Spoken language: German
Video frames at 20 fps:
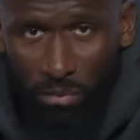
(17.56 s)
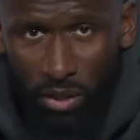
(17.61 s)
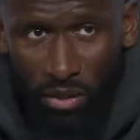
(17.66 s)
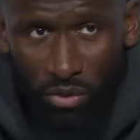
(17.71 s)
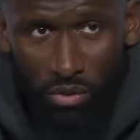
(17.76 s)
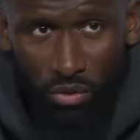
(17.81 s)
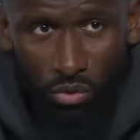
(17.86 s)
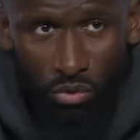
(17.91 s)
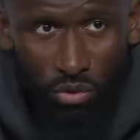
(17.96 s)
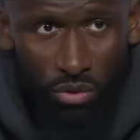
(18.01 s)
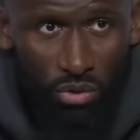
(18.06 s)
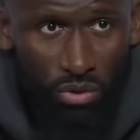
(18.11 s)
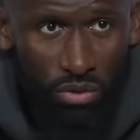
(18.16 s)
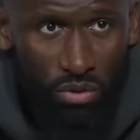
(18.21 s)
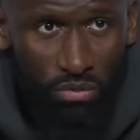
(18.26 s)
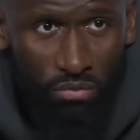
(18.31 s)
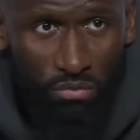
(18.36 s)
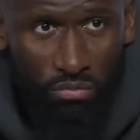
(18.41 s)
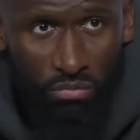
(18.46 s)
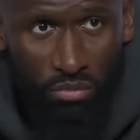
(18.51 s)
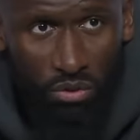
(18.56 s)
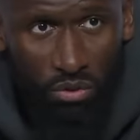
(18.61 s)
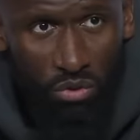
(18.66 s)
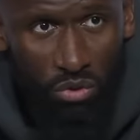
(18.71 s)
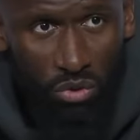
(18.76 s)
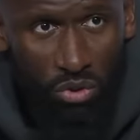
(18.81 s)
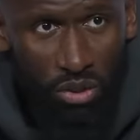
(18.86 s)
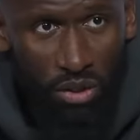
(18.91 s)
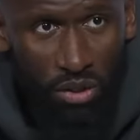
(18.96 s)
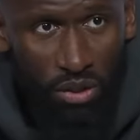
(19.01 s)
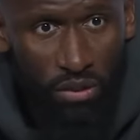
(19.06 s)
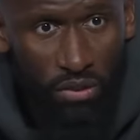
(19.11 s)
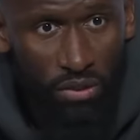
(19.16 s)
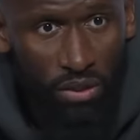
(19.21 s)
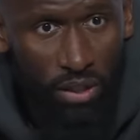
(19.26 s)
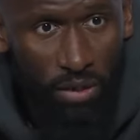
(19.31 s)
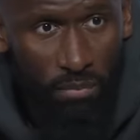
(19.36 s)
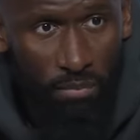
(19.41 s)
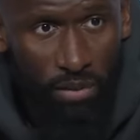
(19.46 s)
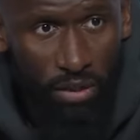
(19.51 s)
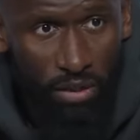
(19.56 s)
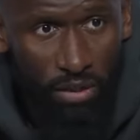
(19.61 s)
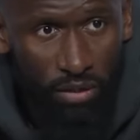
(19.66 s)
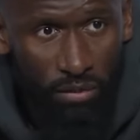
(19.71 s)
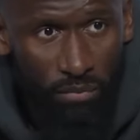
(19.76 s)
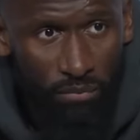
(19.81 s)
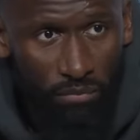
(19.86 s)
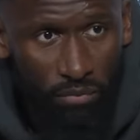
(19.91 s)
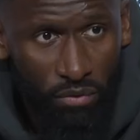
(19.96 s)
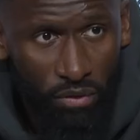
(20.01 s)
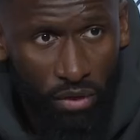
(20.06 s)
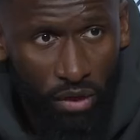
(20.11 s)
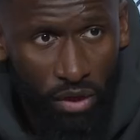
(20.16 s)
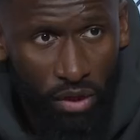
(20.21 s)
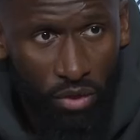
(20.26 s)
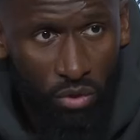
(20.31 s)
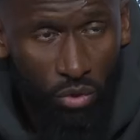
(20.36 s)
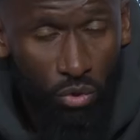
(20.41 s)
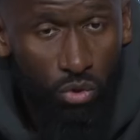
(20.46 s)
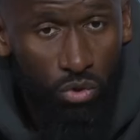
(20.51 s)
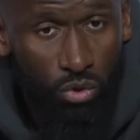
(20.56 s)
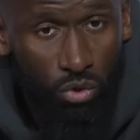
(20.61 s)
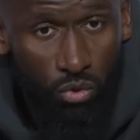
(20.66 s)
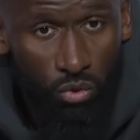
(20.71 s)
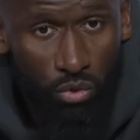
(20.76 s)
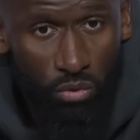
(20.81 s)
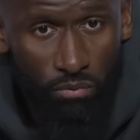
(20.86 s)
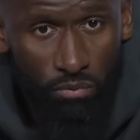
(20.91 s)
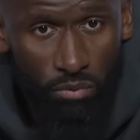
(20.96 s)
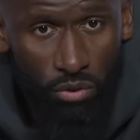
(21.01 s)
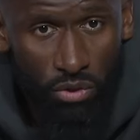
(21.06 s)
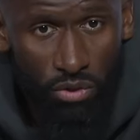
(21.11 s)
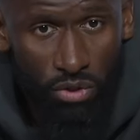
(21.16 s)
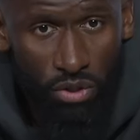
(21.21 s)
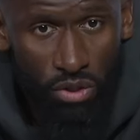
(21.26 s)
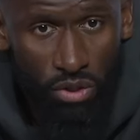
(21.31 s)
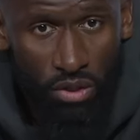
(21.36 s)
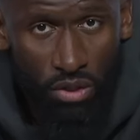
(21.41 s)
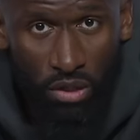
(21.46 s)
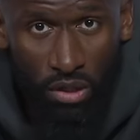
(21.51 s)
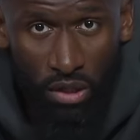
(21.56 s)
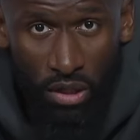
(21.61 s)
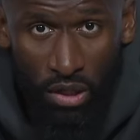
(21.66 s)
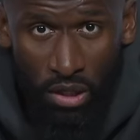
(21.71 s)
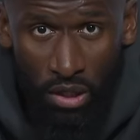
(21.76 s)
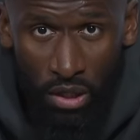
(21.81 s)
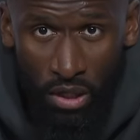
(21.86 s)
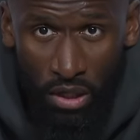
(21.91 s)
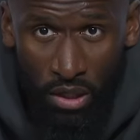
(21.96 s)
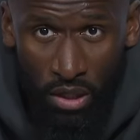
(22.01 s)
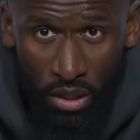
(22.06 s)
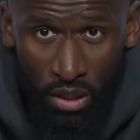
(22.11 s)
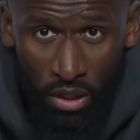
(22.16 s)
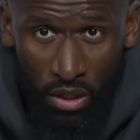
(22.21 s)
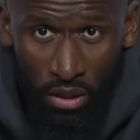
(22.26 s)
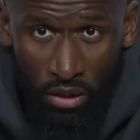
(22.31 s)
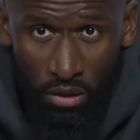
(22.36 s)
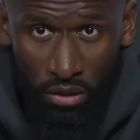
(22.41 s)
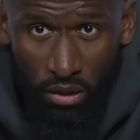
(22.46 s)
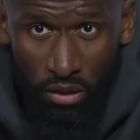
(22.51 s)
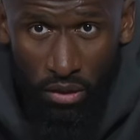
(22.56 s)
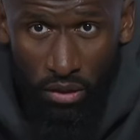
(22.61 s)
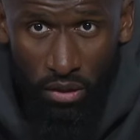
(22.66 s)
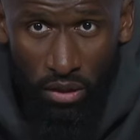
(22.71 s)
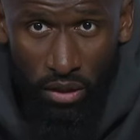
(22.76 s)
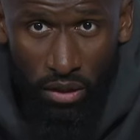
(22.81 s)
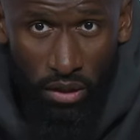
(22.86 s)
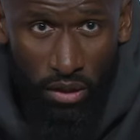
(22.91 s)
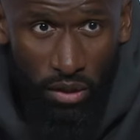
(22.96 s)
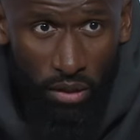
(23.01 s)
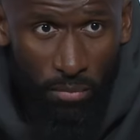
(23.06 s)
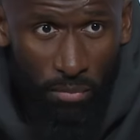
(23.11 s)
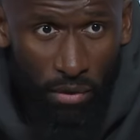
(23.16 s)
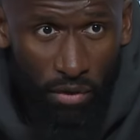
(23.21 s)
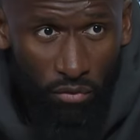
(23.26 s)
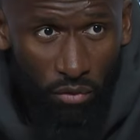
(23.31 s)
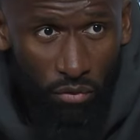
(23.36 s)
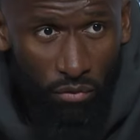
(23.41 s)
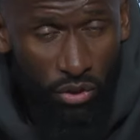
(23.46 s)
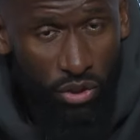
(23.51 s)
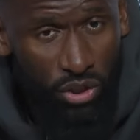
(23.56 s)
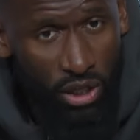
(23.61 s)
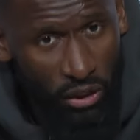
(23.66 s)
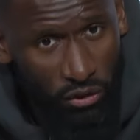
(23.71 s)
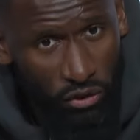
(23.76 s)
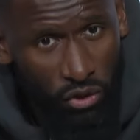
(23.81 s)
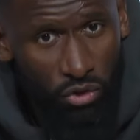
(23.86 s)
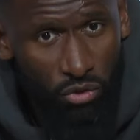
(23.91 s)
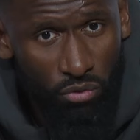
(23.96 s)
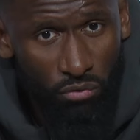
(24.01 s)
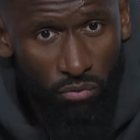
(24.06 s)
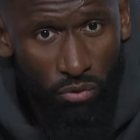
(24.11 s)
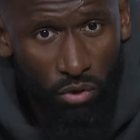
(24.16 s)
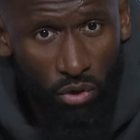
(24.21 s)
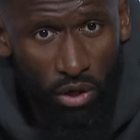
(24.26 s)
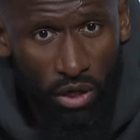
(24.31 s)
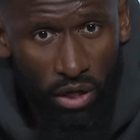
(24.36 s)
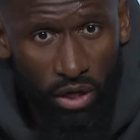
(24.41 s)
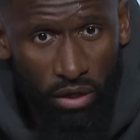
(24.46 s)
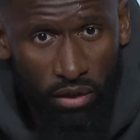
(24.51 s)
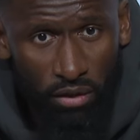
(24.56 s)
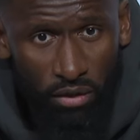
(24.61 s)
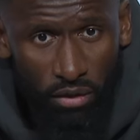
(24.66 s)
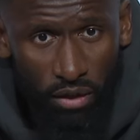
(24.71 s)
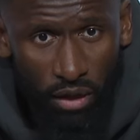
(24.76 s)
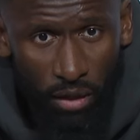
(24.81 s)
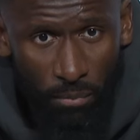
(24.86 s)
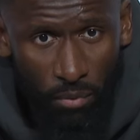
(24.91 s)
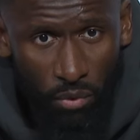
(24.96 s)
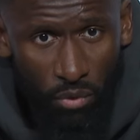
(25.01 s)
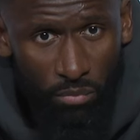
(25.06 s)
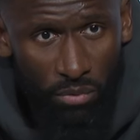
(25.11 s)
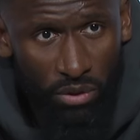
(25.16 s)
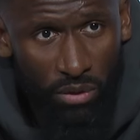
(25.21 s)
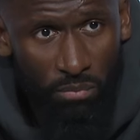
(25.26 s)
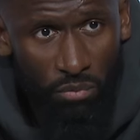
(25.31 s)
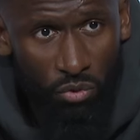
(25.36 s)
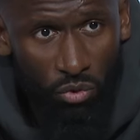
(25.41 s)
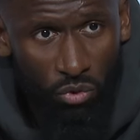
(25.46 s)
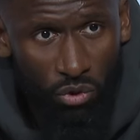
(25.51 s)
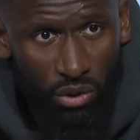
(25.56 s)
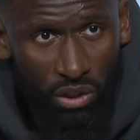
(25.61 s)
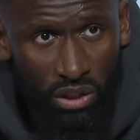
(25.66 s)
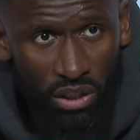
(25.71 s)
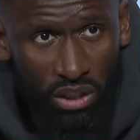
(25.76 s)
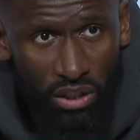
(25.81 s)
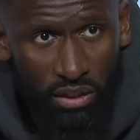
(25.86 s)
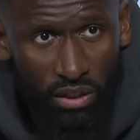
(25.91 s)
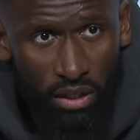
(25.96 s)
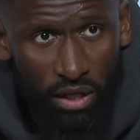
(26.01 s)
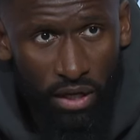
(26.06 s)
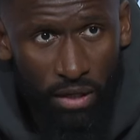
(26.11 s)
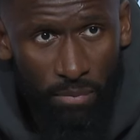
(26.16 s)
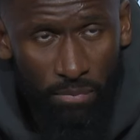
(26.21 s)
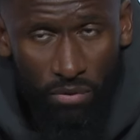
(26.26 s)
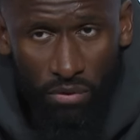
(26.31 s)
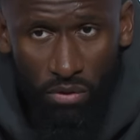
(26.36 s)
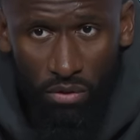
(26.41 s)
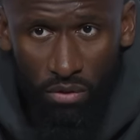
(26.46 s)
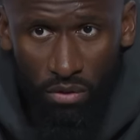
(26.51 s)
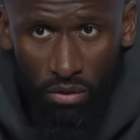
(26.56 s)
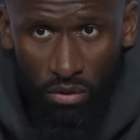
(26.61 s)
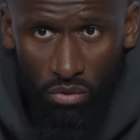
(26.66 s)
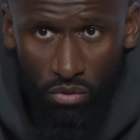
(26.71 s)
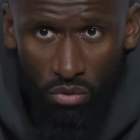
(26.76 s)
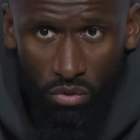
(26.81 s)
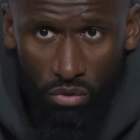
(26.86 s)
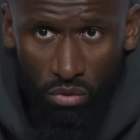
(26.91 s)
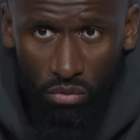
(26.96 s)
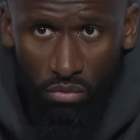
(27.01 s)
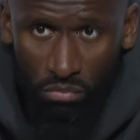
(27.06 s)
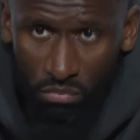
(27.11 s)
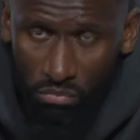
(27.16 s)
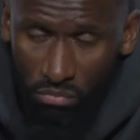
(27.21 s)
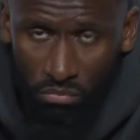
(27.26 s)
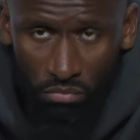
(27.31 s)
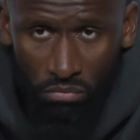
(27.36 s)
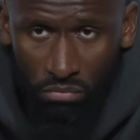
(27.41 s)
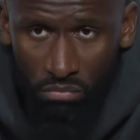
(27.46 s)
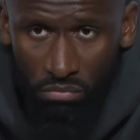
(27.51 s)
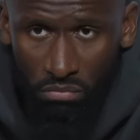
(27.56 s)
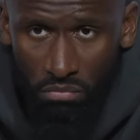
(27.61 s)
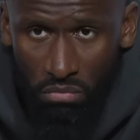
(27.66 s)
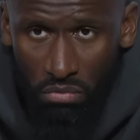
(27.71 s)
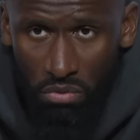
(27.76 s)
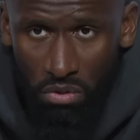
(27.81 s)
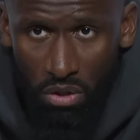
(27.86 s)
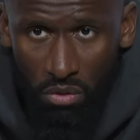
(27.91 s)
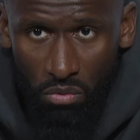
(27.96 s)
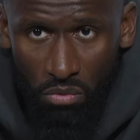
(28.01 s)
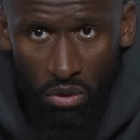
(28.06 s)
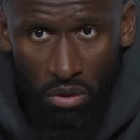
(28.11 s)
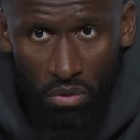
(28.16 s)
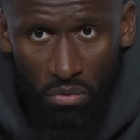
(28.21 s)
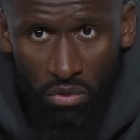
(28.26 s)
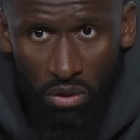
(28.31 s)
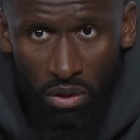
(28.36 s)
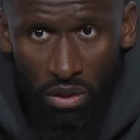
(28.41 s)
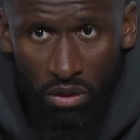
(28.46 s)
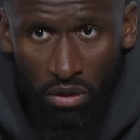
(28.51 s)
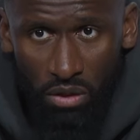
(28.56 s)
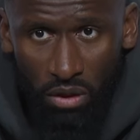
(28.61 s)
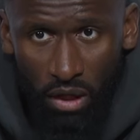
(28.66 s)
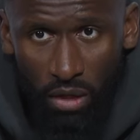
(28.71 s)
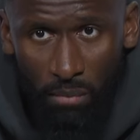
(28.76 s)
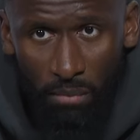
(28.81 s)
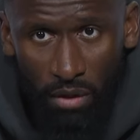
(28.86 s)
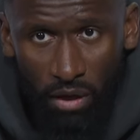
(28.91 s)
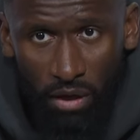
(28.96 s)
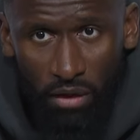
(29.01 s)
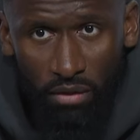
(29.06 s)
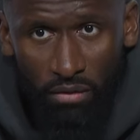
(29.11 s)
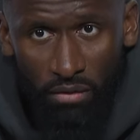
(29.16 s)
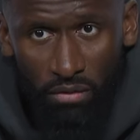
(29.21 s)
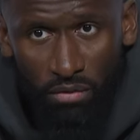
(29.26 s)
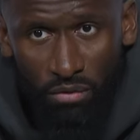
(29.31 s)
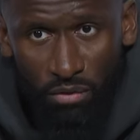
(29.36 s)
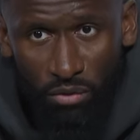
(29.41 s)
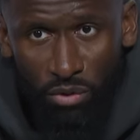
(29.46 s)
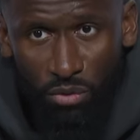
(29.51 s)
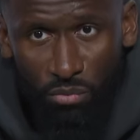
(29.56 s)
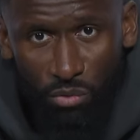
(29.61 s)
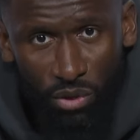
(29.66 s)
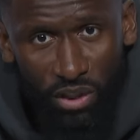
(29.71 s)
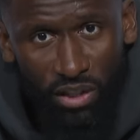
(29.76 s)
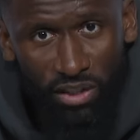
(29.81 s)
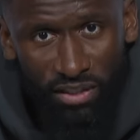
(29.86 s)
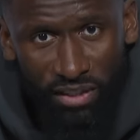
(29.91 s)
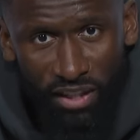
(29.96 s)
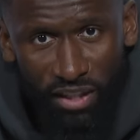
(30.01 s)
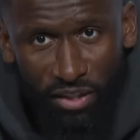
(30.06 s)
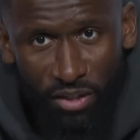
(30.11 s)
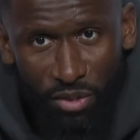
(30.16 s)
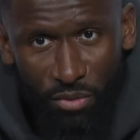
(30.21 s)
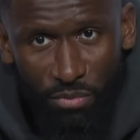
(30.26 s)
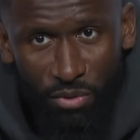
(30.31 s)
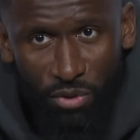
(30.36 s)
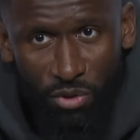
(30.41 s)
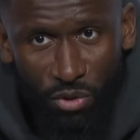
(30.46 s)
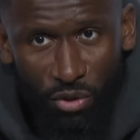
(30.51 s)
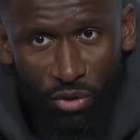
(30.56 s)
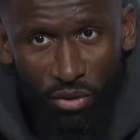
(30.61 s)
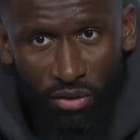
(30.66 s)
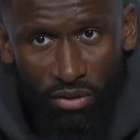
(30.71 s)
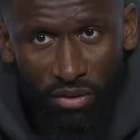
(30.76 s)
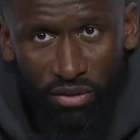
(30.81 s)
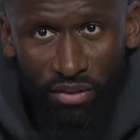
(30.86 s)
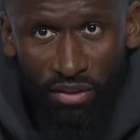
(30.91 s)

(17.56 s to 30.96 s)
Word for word: beiden Jungs. Also ich denke, die haben äh, eine große Zukunft vor sich. Den äh, Pavlovic kannte ich schon vorher, habe auch mit ihm schon trainiert gehabt. Also sehr guter Junge, aber ich muss ehrlich sagen, ich bin schon ein